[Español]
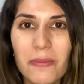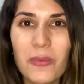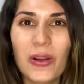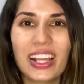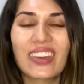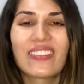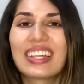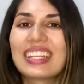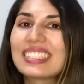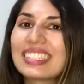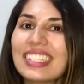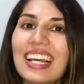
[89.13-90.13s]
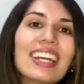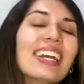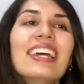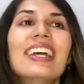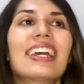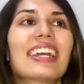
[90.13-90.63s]
porque me decían
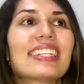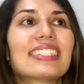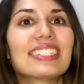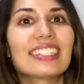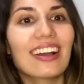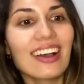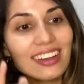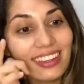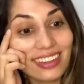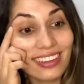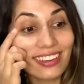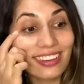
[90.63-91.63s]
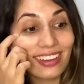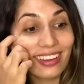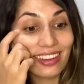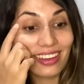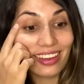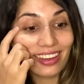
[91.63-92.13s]
que si, ay,
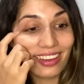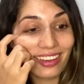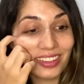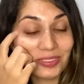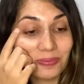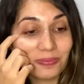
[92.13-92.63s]
eh,